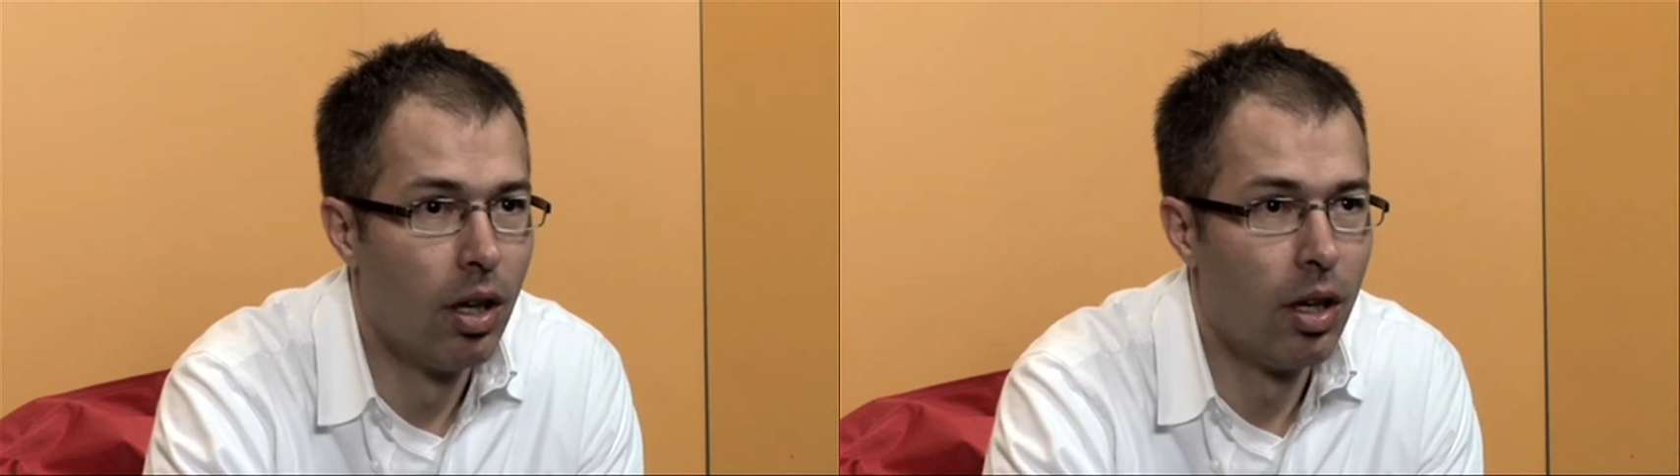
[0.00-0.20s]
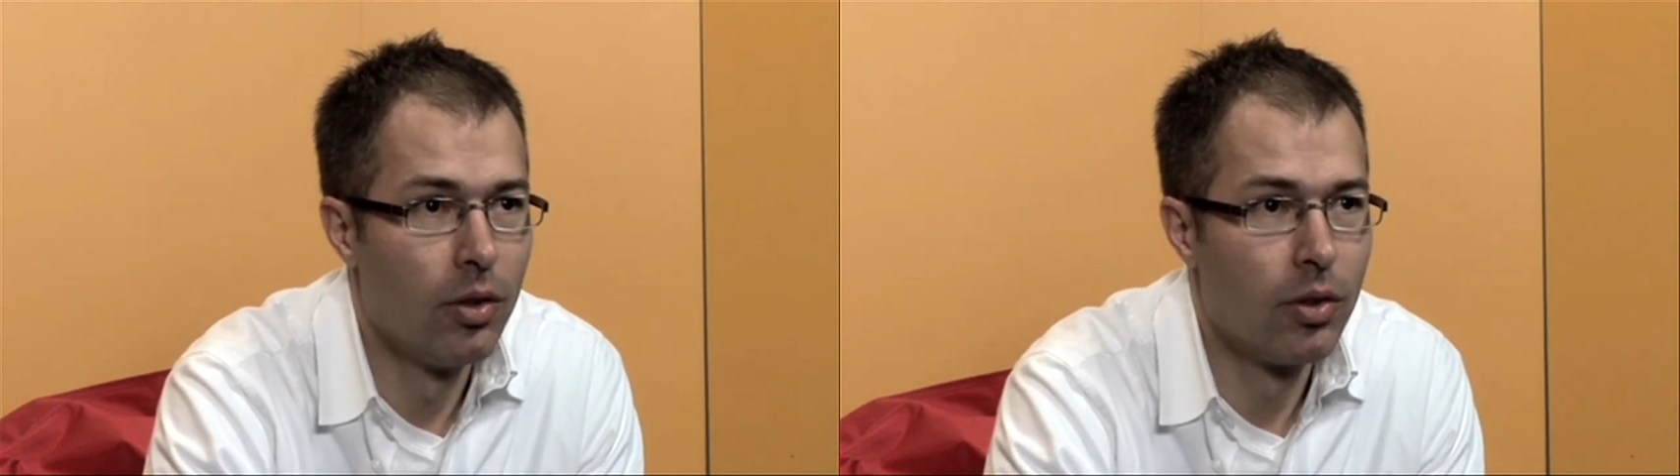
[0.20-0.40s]

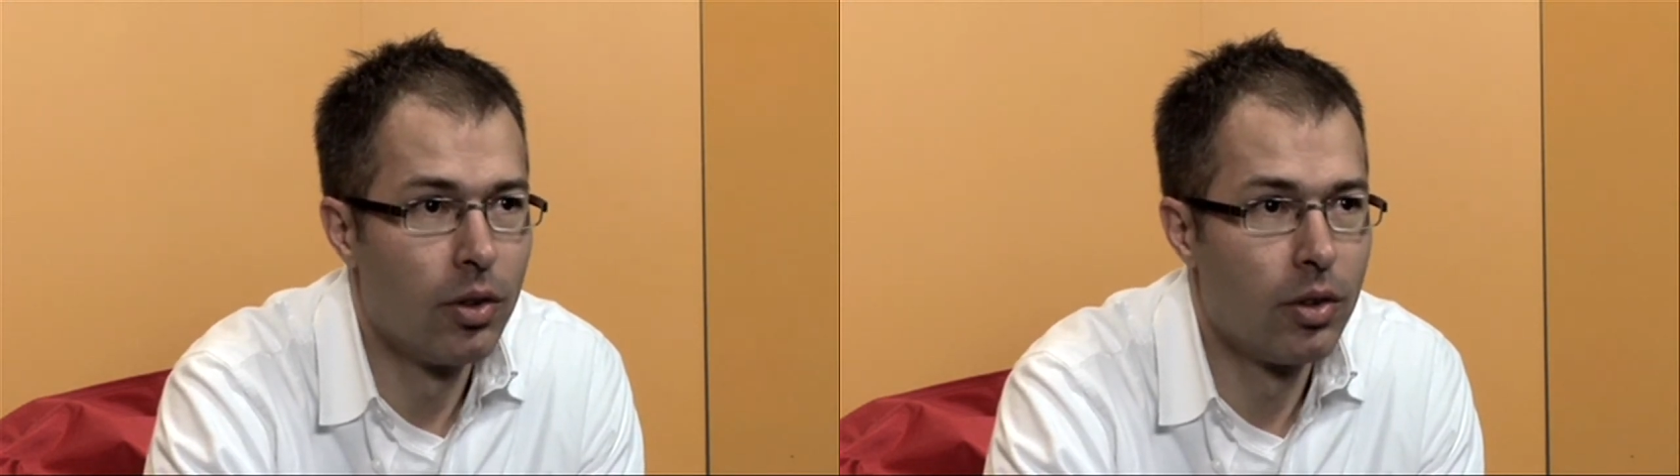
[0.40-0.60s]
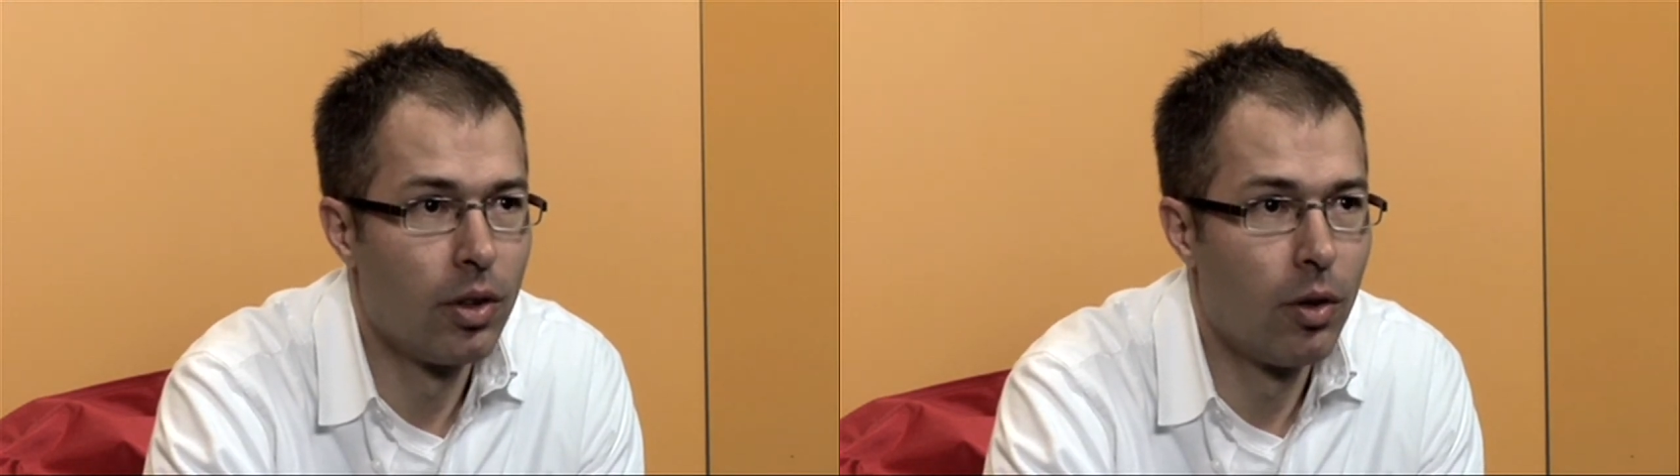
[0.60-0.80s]
Also es
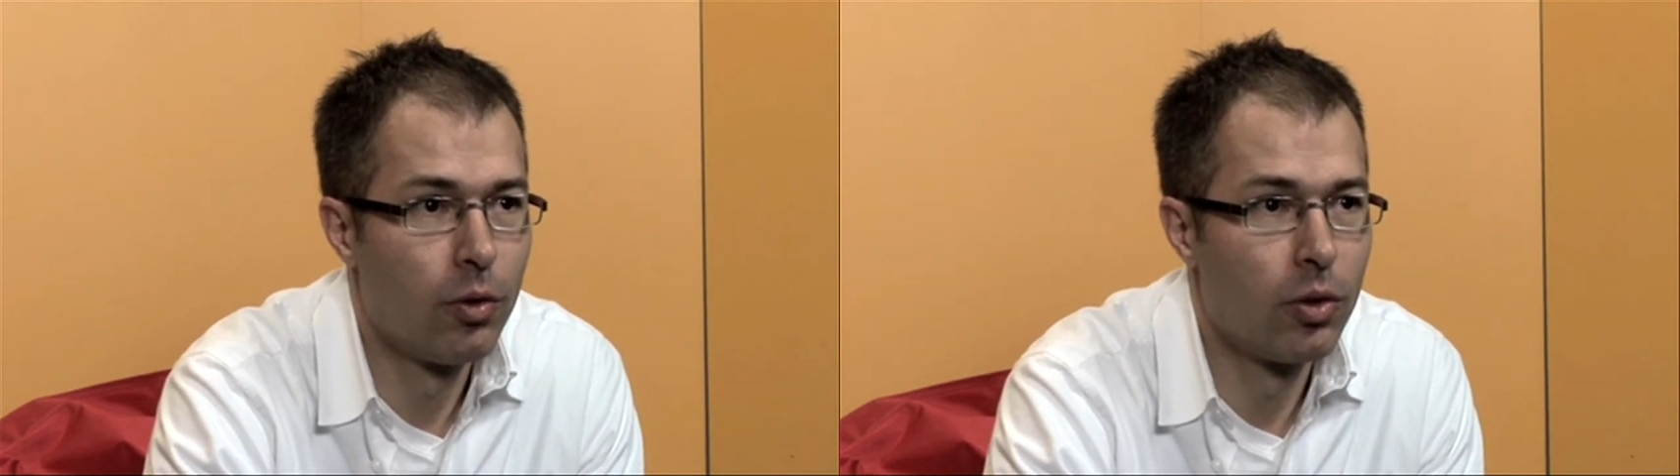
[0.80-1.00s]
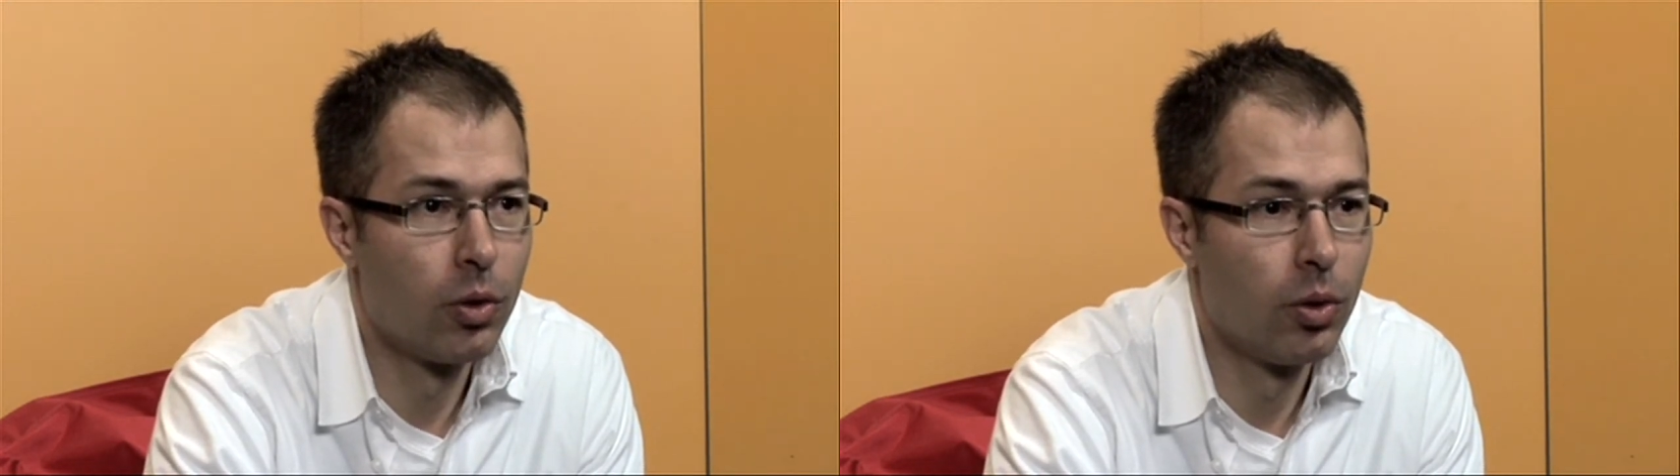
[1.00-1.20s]
ist ja
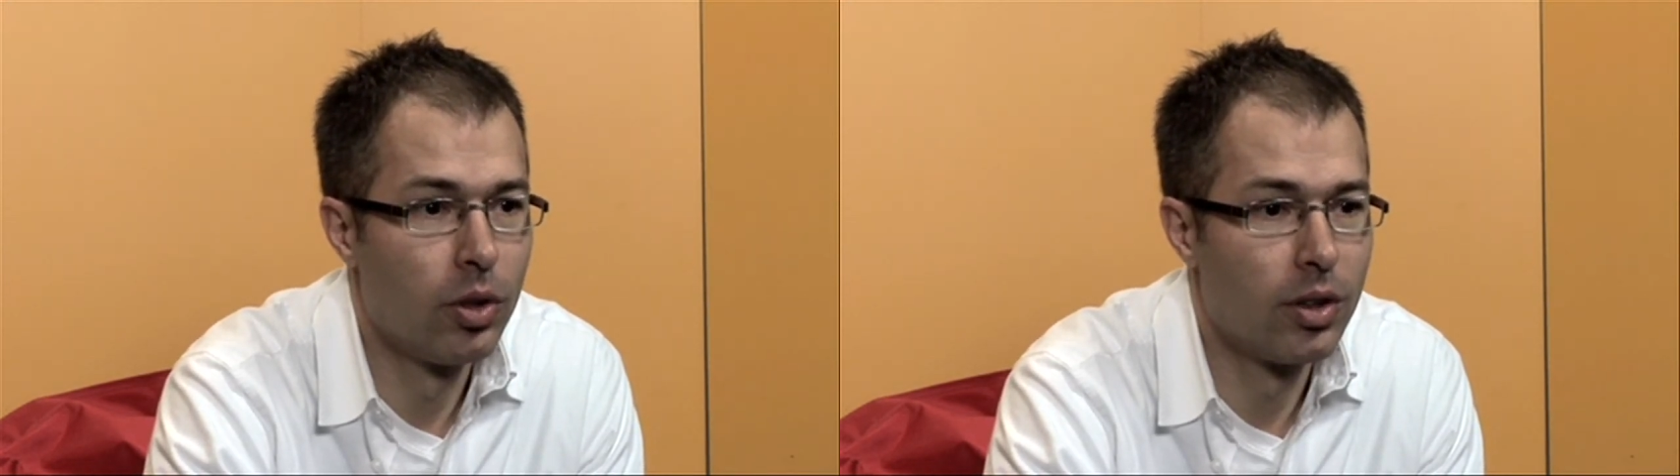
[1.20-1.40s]
oft so,